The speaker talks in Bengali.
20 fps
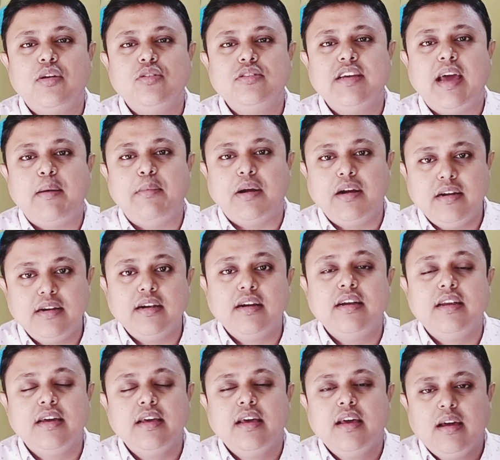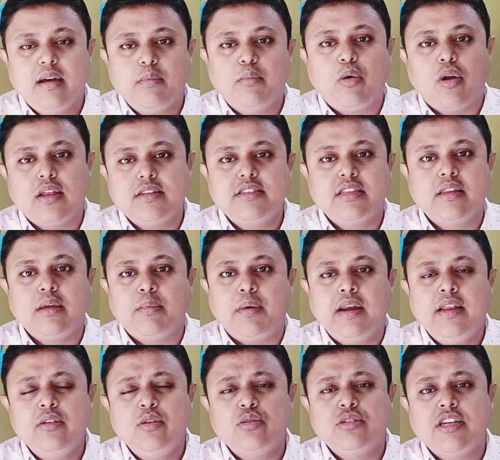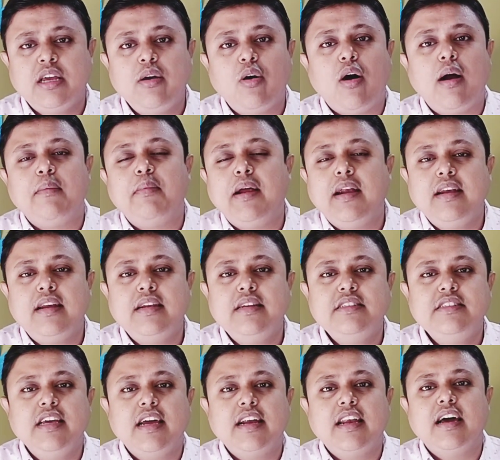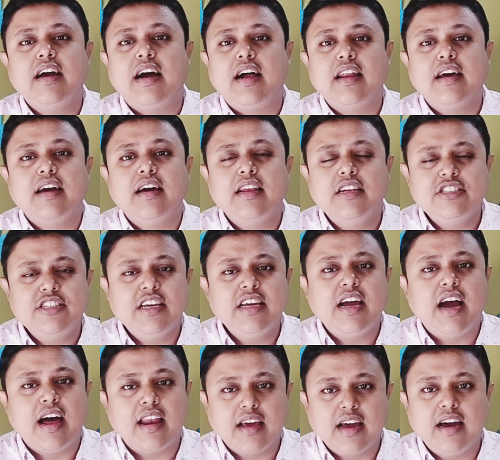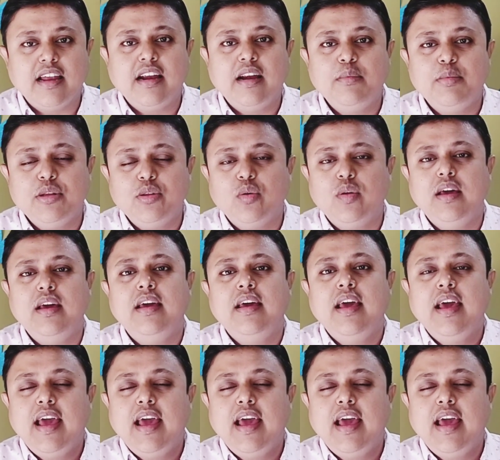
পারো যে অ্যাবান্ডেন্ট বলা যেতে পারে তো সেই অ্যাবান্ডেন্ট যে একটা কারখানা সেই কারখানার ভিতরে